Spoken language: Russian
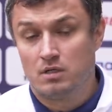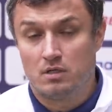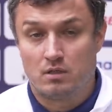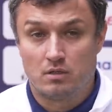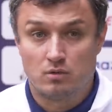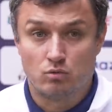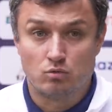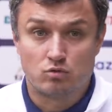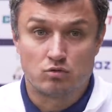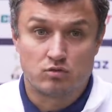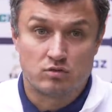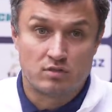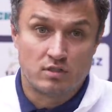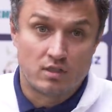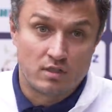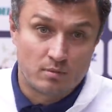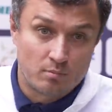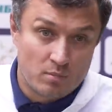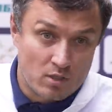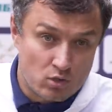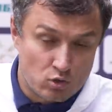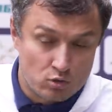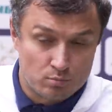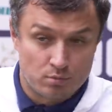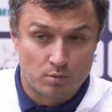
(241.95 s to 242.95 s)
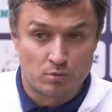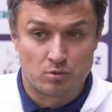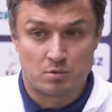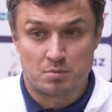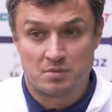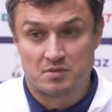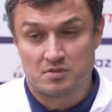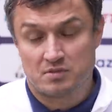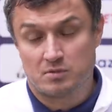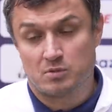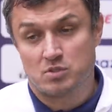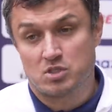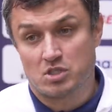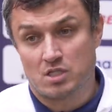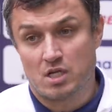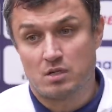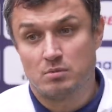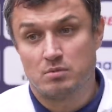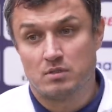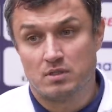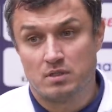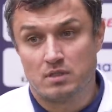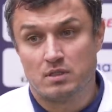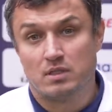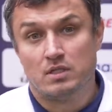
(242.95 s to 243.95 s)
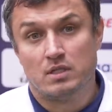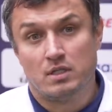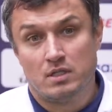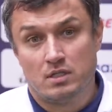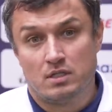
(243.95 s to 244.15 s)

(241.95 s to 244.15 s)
э, ну, с небольшой помощью медицинского штаба